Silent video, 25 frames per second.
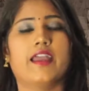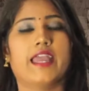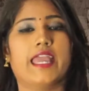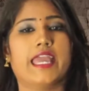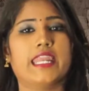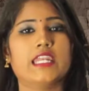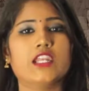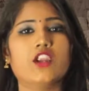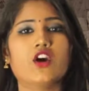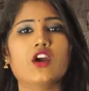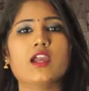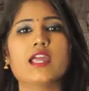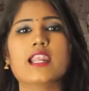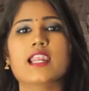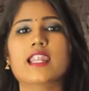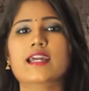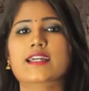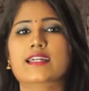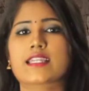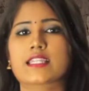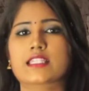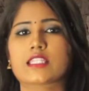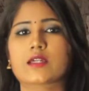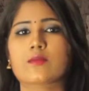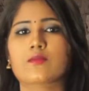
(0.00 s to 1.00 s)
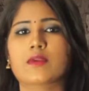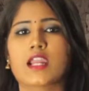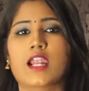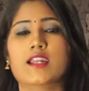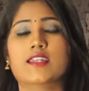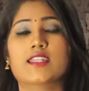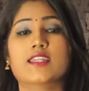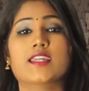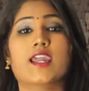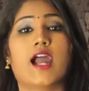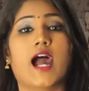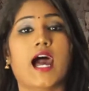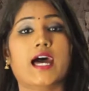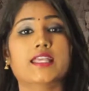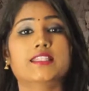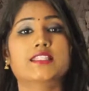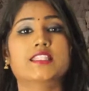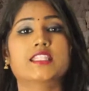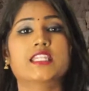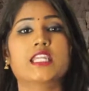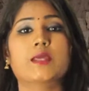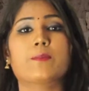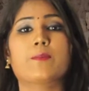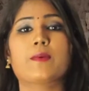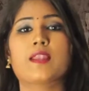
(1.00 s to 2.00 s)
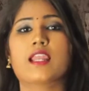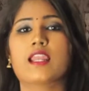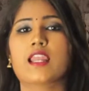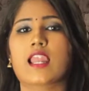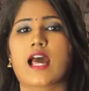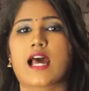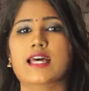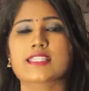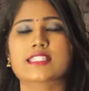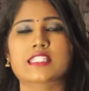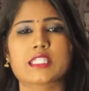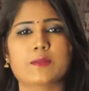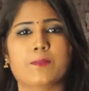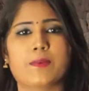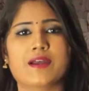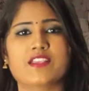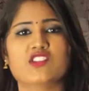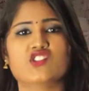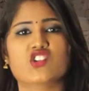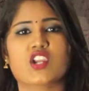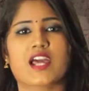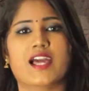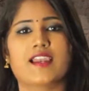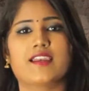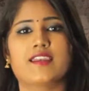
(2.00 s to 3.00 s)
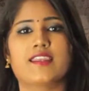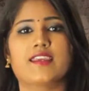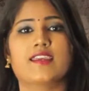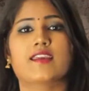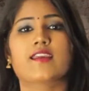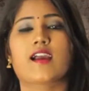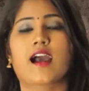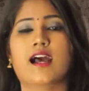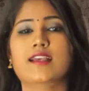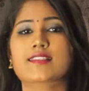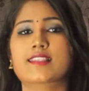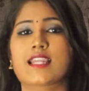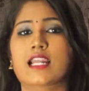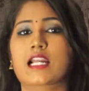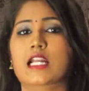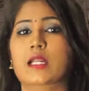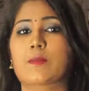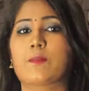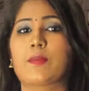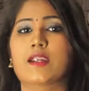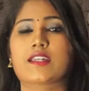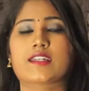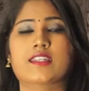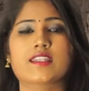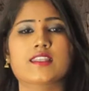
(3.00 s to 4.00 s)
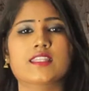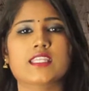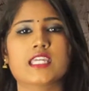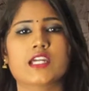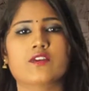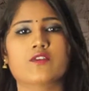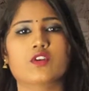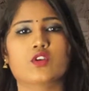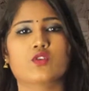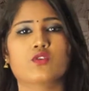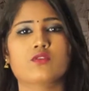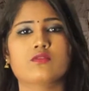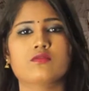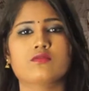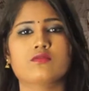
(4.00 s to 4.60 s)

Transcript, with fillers: ఎన్నో ఏళ్ల క్రితం నాటి ఆ చిన్న పిల్లల అస్థి పంజరాల్ని అసలు అక్కడ పెట్టింది ఎవరు